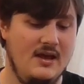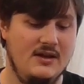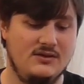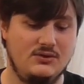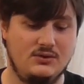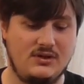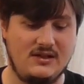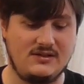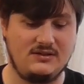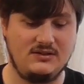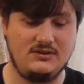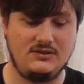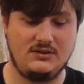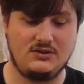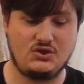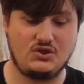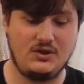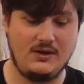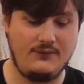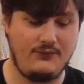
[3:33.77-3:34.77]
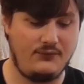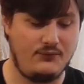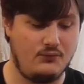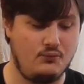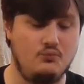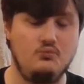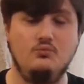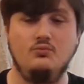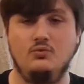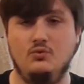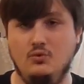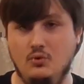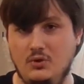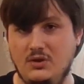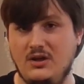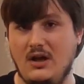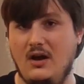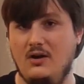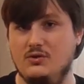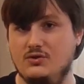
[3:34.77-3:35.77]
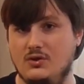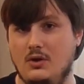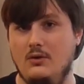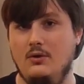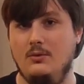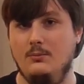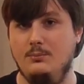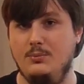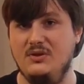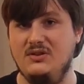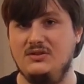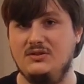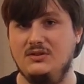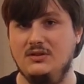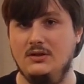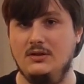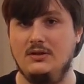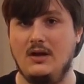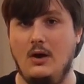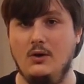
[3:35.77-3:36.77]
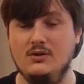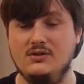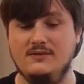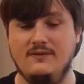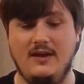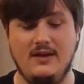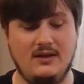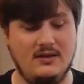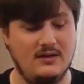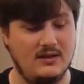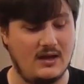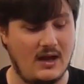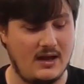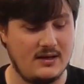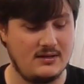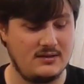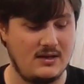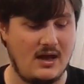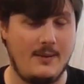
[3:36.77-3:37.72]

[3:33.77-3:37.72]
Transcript: sodass dieses Schiff durchaus auch ein bisschen ausweichen kann,